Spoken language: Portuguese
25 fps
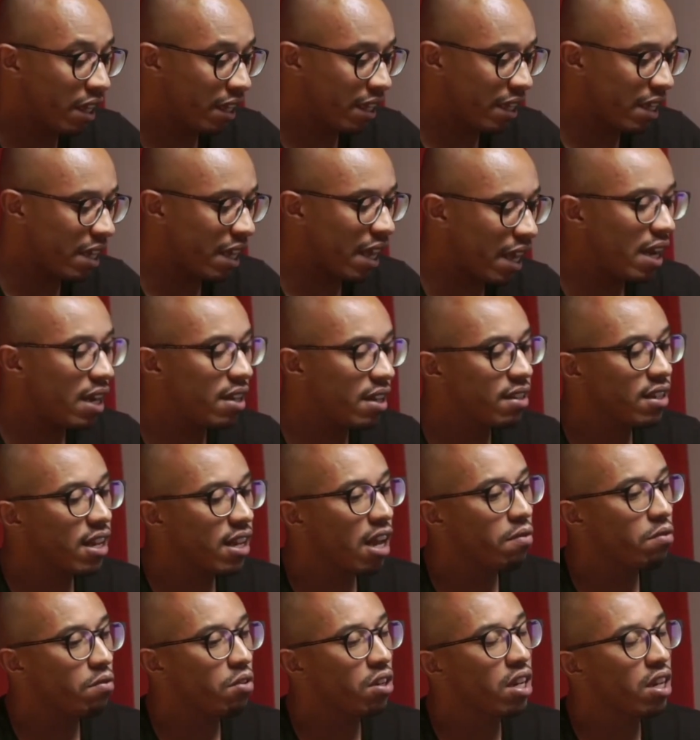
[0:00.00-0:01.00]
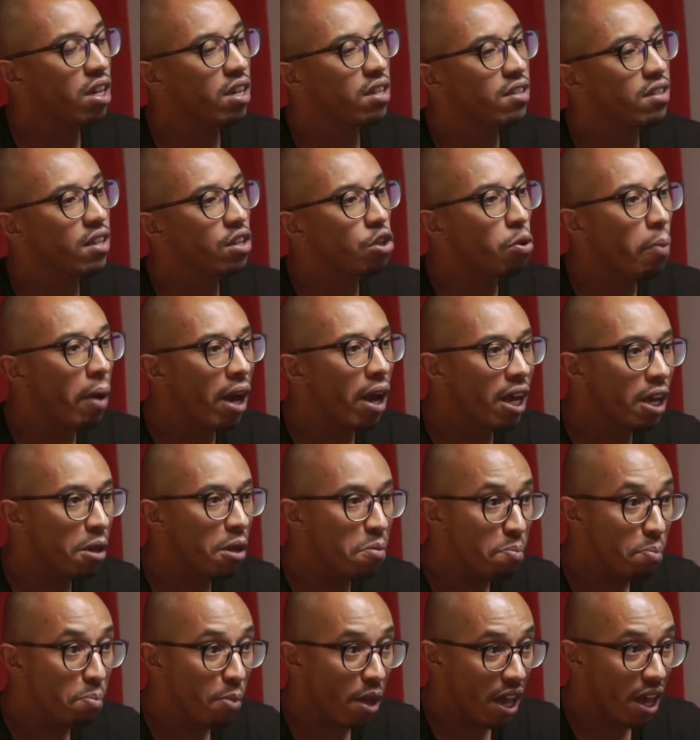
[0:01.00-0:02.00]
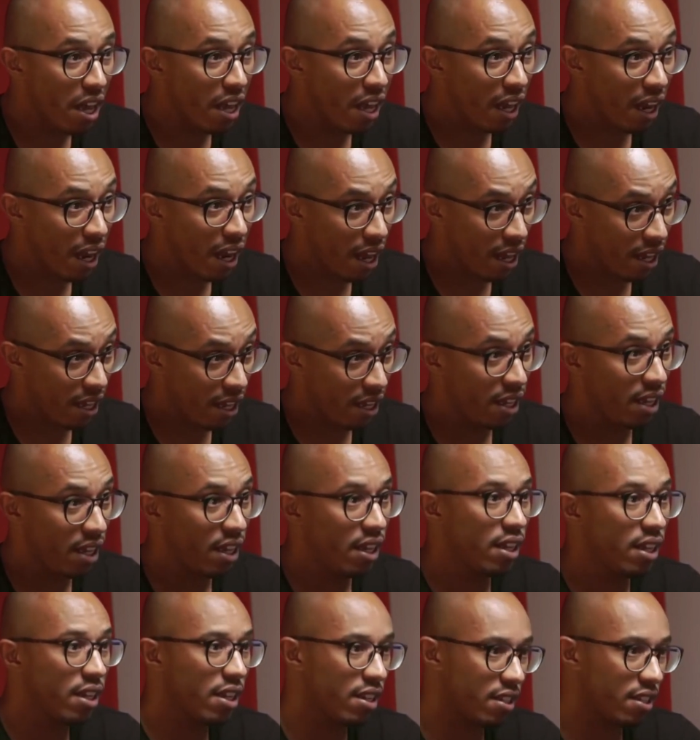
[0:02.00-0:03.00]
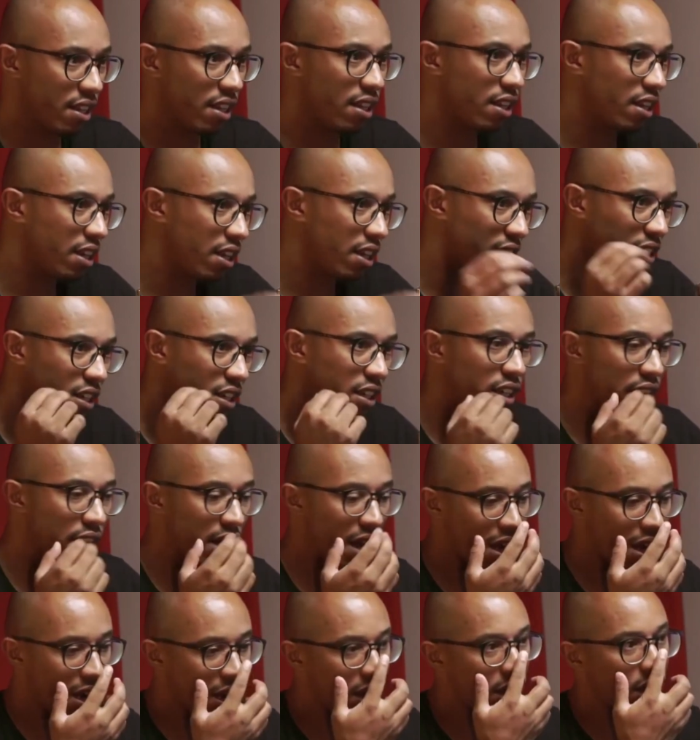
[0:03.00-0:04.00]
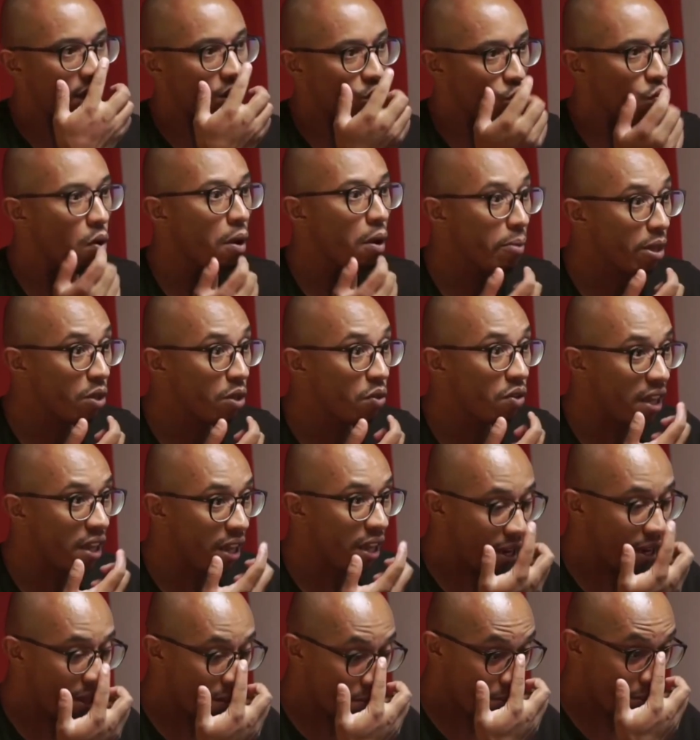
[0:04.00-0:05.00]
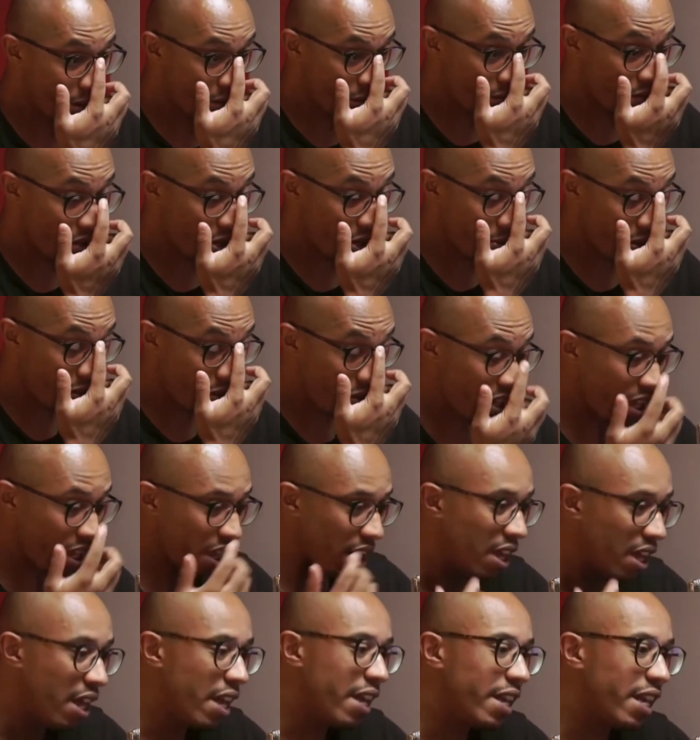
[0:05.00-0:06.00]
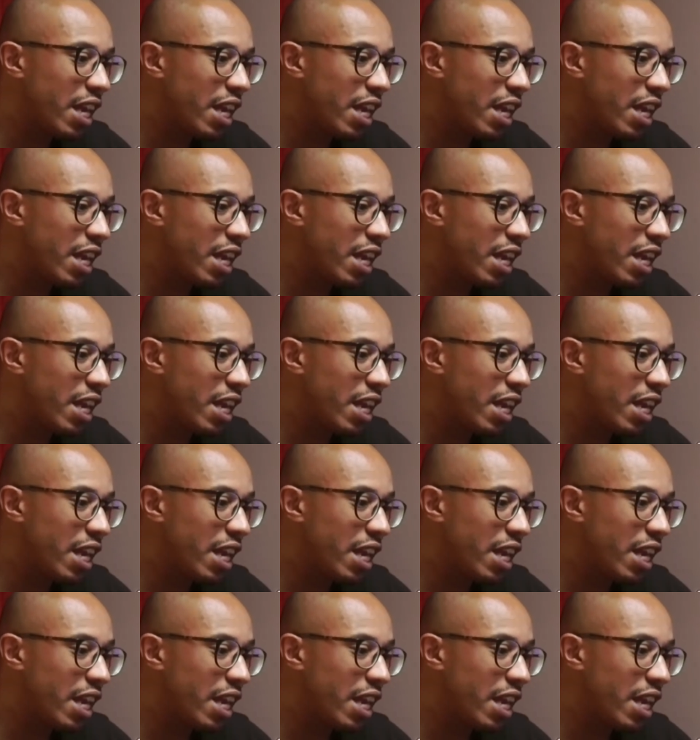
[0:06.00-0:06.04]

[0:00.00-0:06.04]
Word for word: que ele estava organizando uma campanha lá nessa igreja, que era a igreja de um amigo dele, um pastor amigo dele,